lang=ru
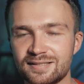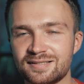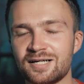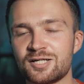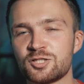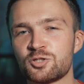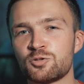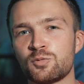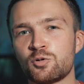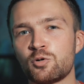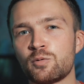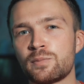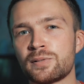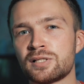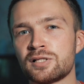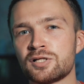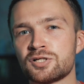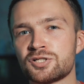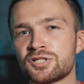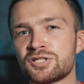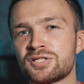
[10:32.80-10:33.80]
Сразу могу
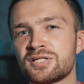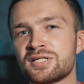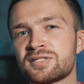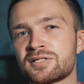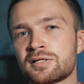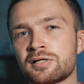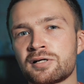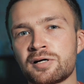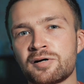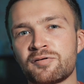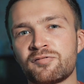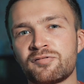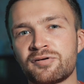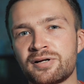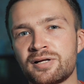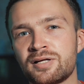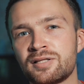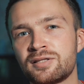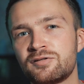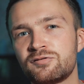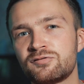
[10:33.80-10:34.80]
предложить несколько
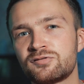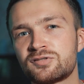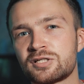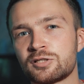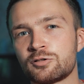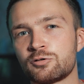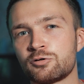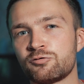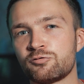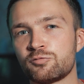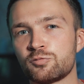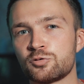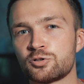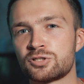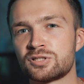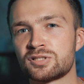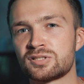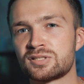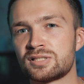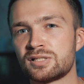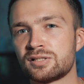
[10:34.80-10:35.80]
вариантов, с которыми вы
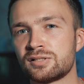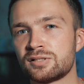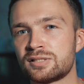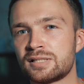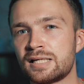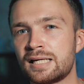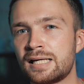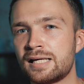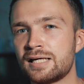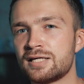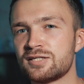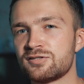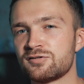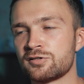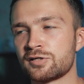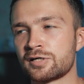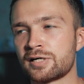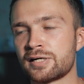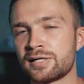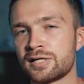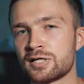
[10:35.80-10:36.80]
можете сделать
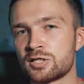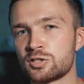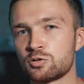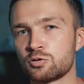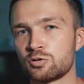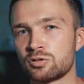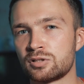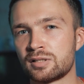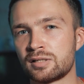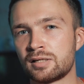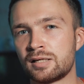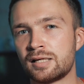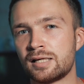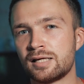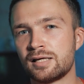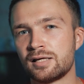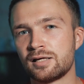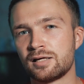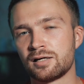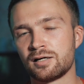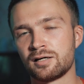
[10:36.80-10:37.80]
цветокоррекцию. Это
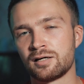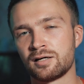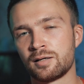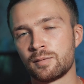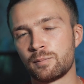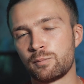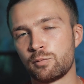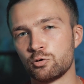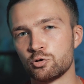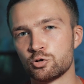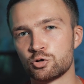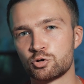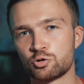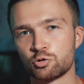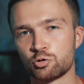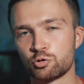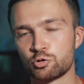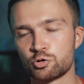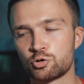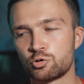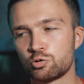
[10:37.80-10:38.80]
э,
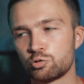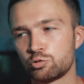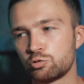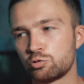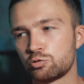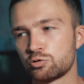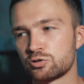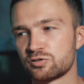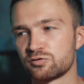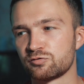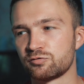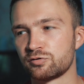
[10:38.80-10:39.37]
полностью ручную, то есть